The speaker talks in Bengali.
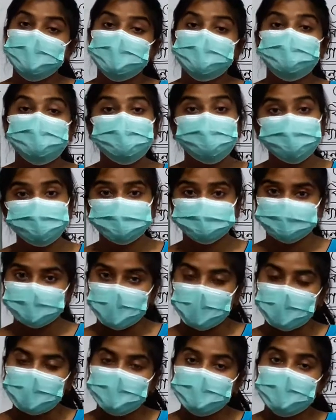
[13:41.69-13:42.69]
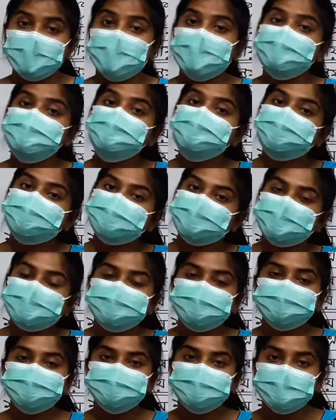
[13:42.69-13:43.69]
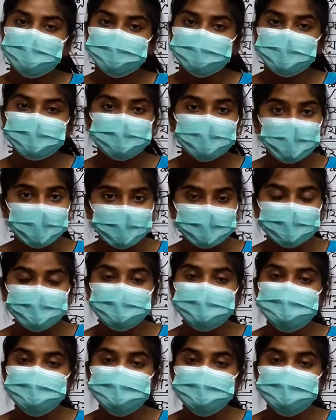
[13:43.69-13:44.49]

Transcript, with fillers: ভুট্টা এই ভুট্টা কিন্তু আমরা খাই